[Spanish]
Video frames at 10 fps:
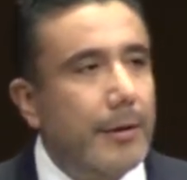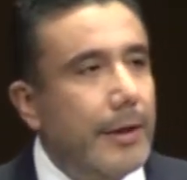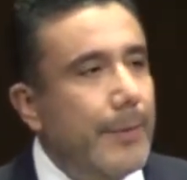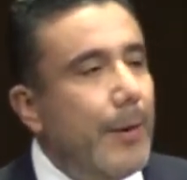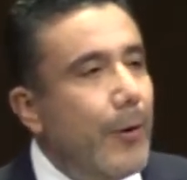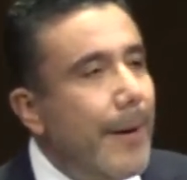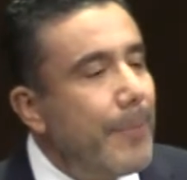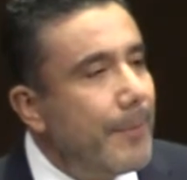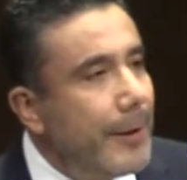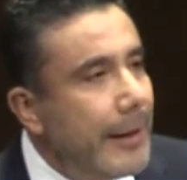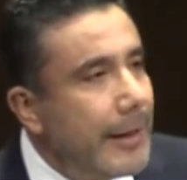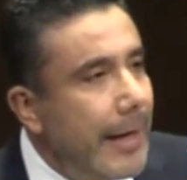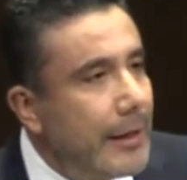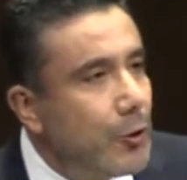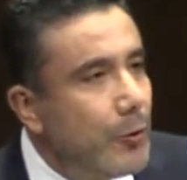Y me voy a permitir
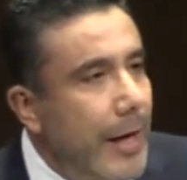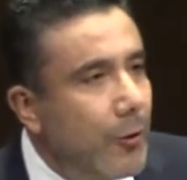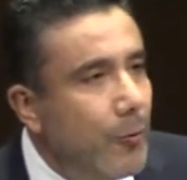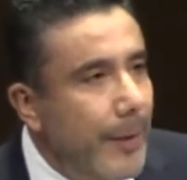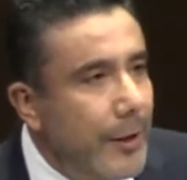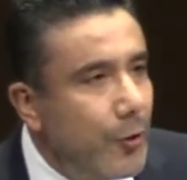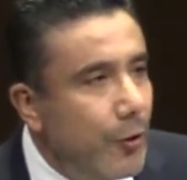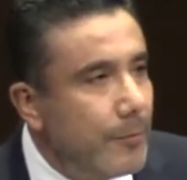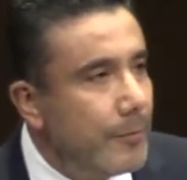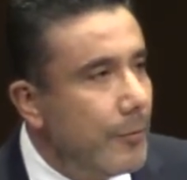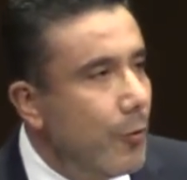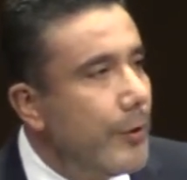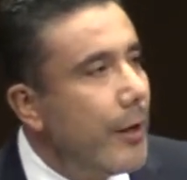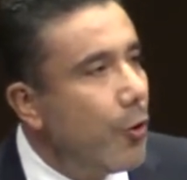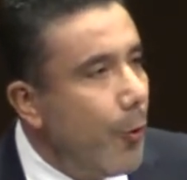darles un argumento,
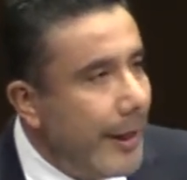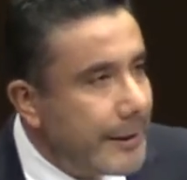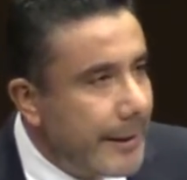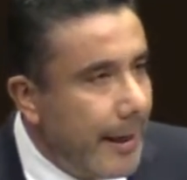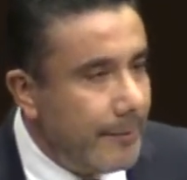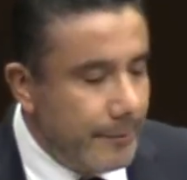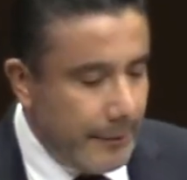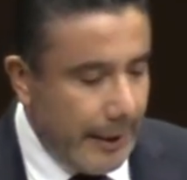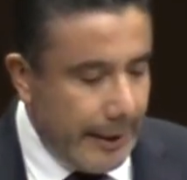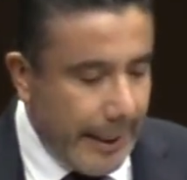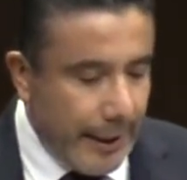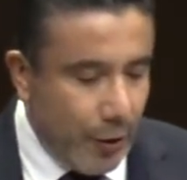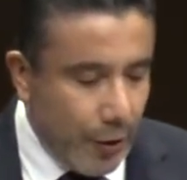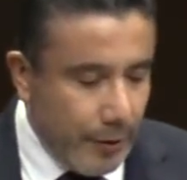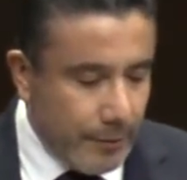una encuesta el día de
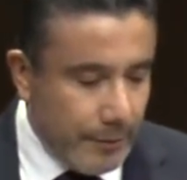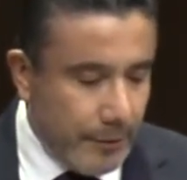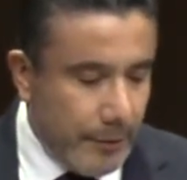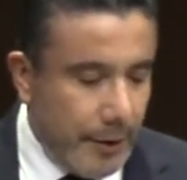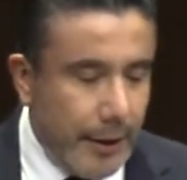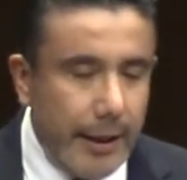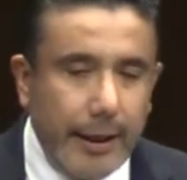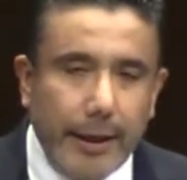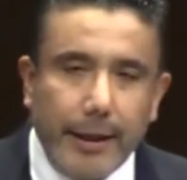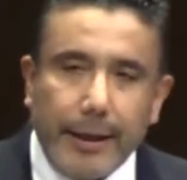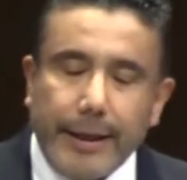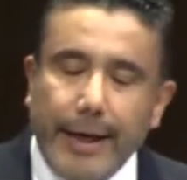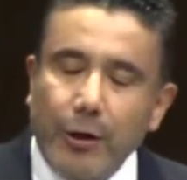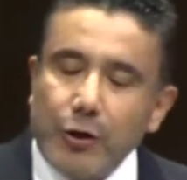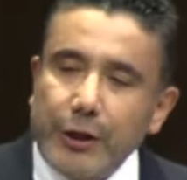hoy,
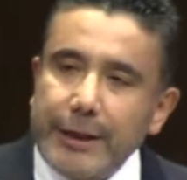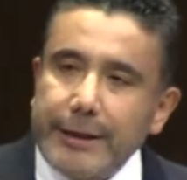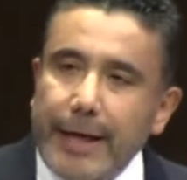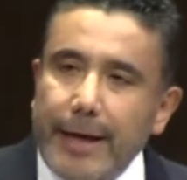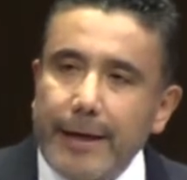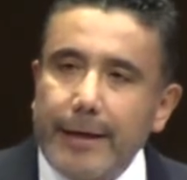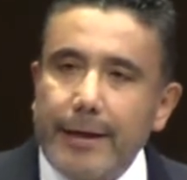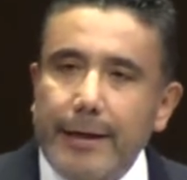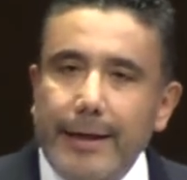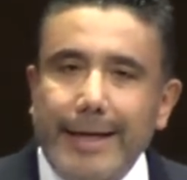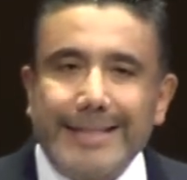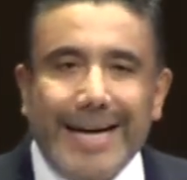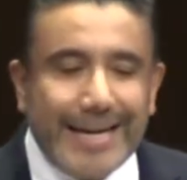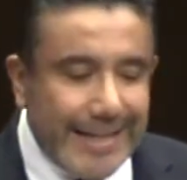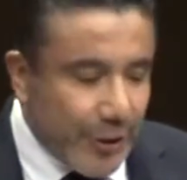que nos dice que
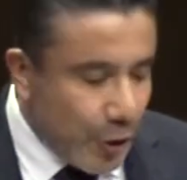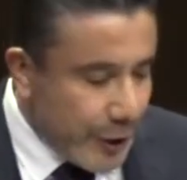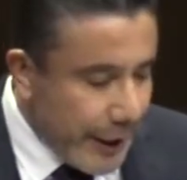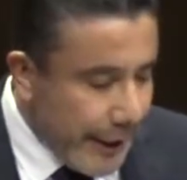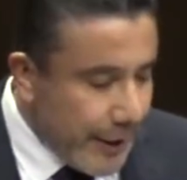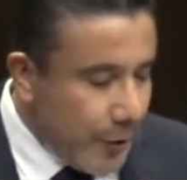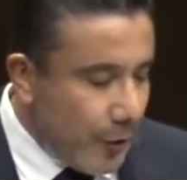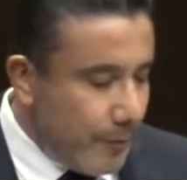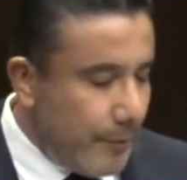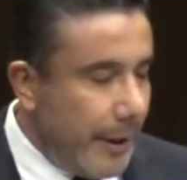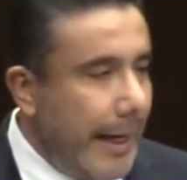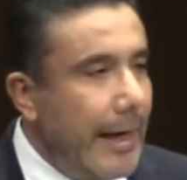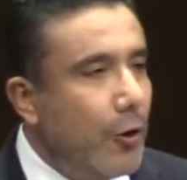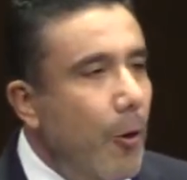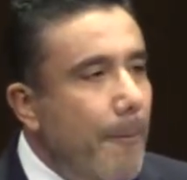está retrocediendo
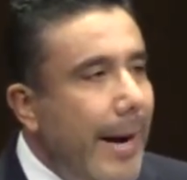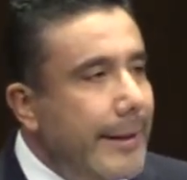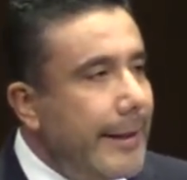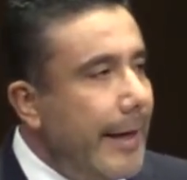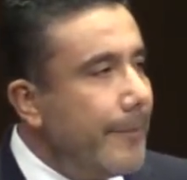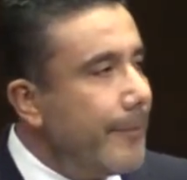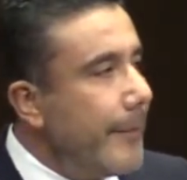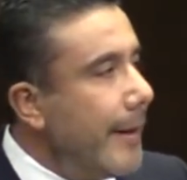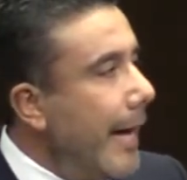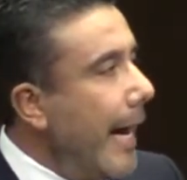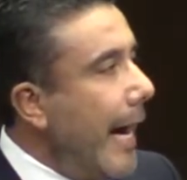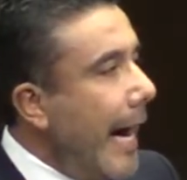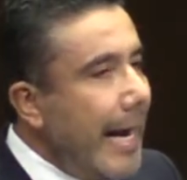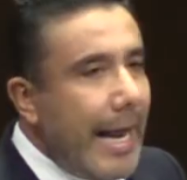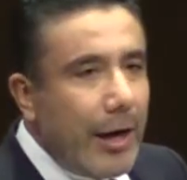el combate
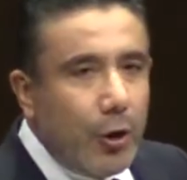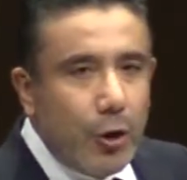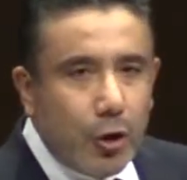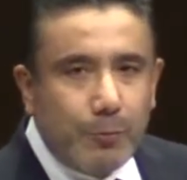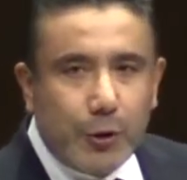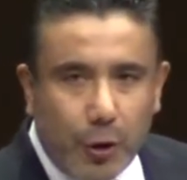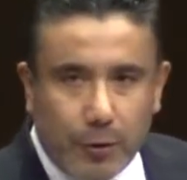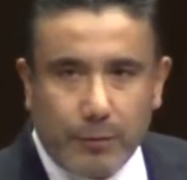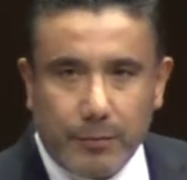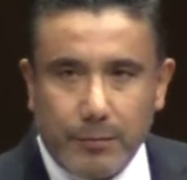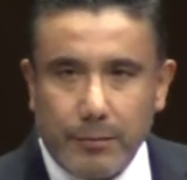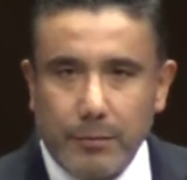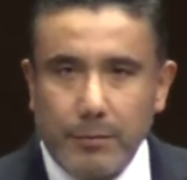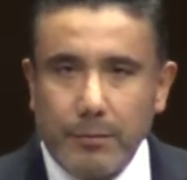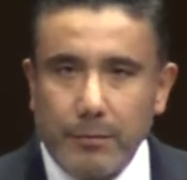a la corrupción.
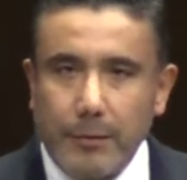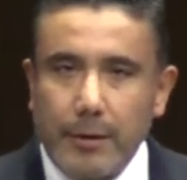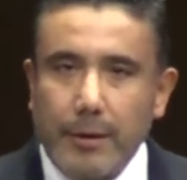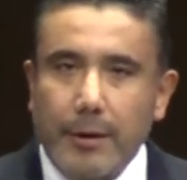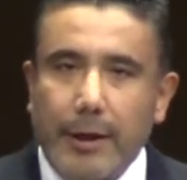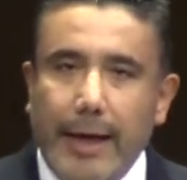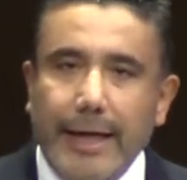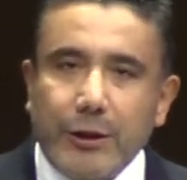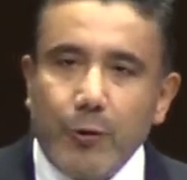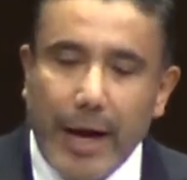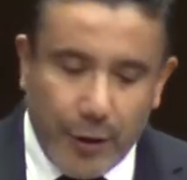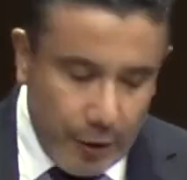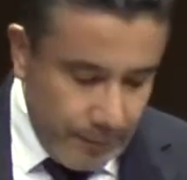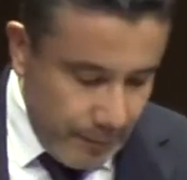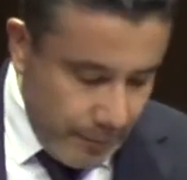Hace un
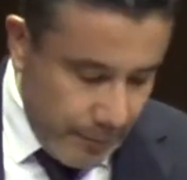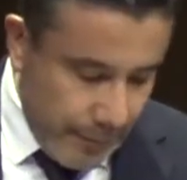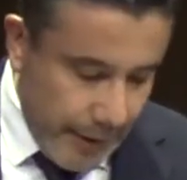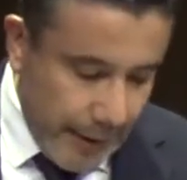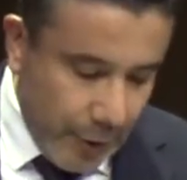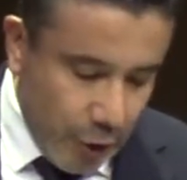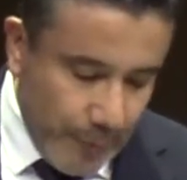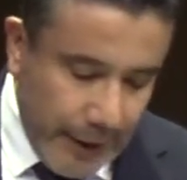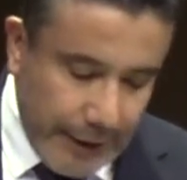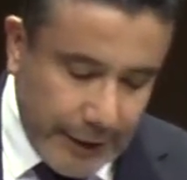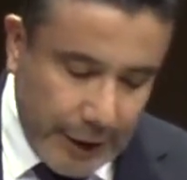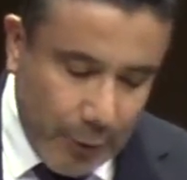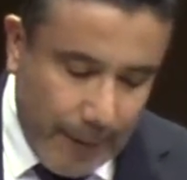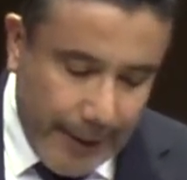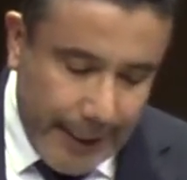año, en el
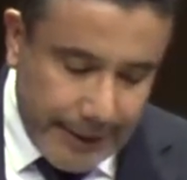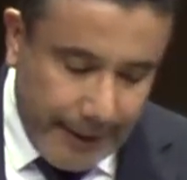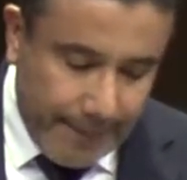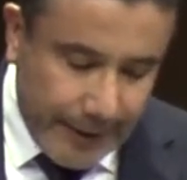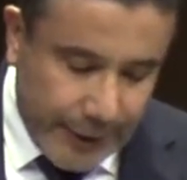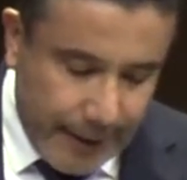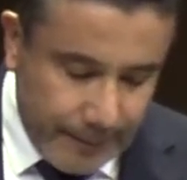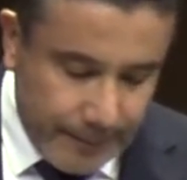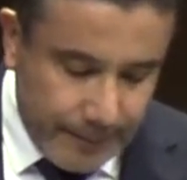2019, en esta fecha,